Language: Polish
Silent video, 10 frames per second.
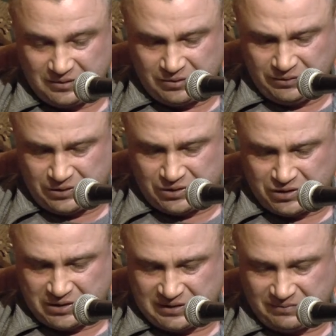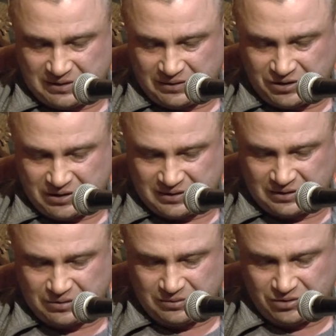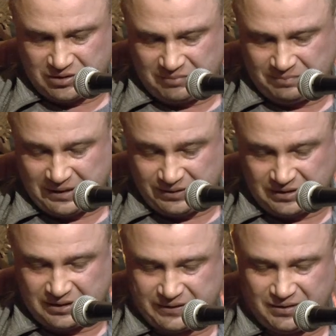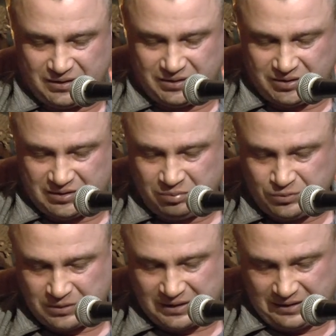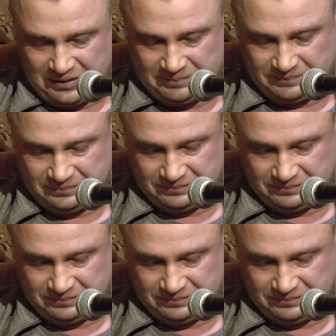to nic, że czasem zalicza zgon, że pariskwenty jest brutalem.